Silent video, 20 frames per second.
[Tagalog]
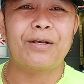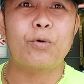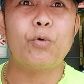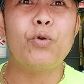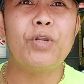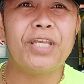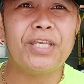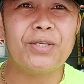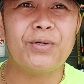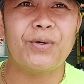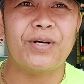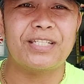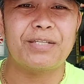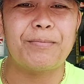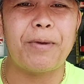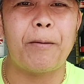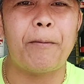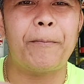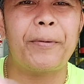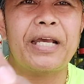kunin nyo kasi
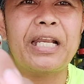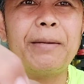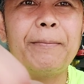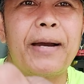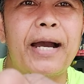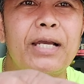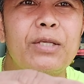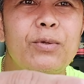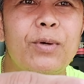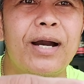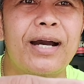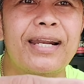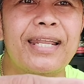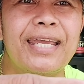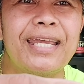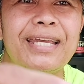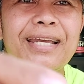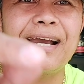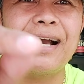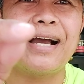mapapakinabangan nyo ang
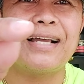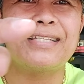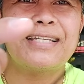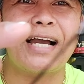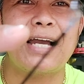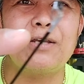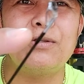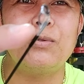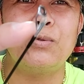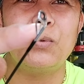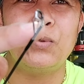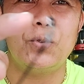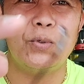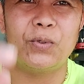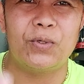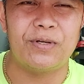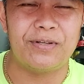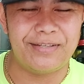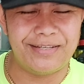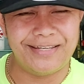ring at saka yung dulo.
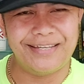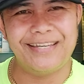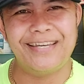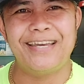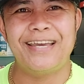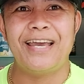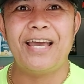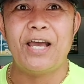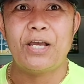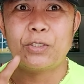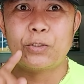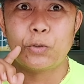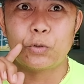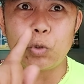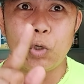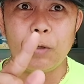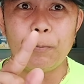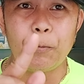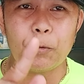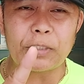So
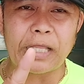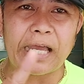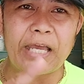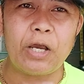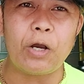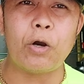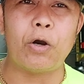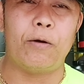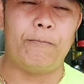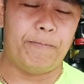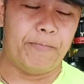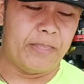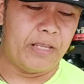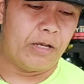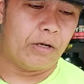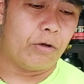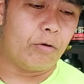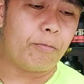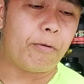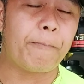tuloy po tayo.
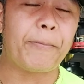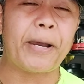Kung